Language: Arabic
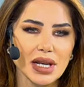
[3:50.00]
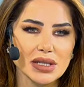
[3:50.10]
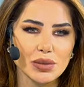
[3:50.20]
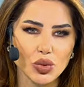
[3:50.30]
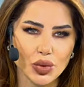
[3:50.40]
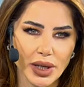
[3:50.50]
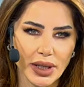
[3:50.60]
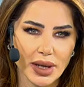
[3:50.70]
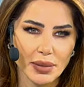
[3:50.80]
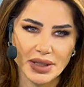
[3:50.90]
لازم نكون
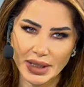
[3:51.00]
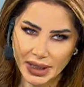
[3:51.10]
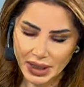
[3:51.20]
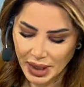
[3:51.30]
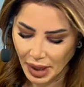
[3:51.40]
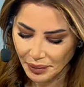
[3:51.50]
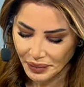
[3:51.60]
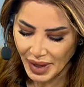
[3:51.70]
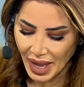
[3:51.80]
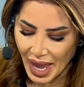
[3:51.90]
احنا مدركينها
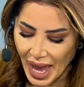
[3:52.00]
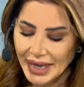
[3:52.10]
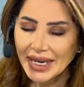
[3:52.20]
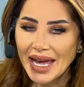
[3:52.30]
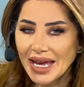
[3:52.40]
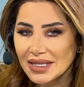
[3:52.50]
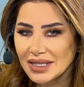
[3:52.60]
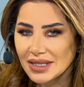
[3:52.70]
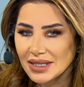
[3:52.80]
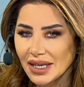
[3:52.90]

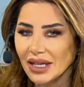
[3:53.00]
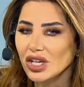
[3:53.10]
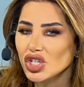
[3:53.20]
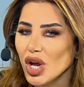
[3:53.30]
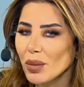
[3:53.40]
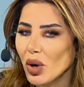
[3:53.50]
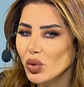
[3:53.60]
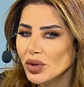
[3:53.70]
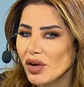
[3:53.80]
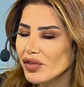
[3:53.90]
الناس
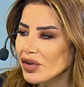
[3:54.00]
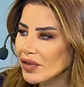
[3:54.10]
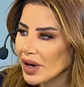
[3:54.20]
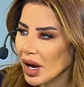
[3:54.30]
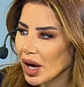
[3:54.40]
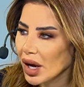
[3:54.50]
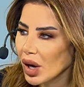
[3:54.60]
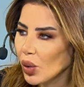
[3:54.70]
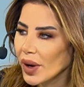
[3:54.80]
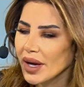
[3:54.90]
يتشابهون في الفرح
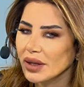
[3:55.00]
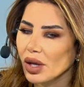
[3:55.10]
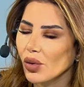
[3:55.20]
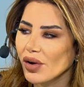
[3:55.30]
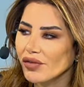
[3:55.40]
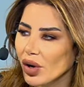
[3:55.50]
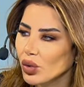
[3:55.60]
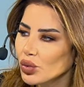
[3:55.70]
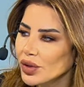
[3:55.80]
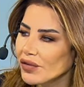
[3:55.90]

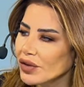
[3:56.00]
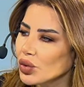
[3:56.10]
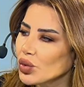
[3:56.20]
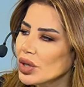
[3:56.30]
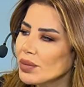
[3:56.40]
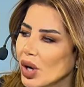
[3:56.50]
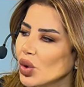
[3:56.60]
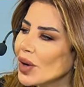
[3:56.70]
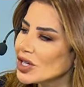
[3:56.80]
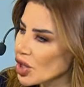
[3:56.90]
ويتوافقون في كل ما
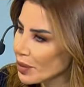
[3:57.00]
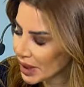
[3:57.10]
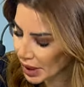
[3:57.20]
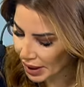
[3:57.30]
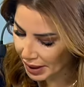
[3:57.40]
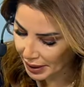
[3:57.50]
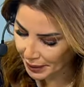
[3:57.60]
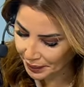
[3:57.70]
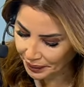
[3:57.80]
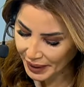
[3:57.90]
هو جميل
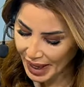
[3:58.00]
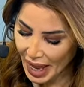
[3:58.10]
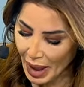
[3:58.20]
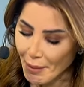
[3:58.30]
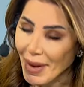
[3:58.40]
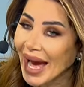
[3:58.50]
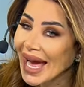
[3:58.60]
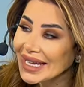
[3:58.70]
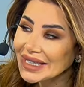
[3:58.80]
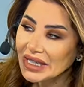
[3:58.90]
ايوه
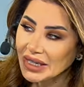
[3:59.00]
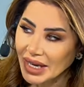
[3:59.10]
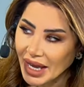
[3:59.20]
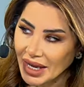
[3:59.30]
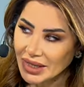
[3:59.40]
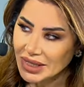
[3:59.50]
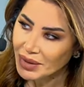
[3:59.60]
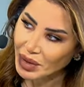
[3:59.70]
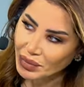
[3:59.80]
معادن الناس امتى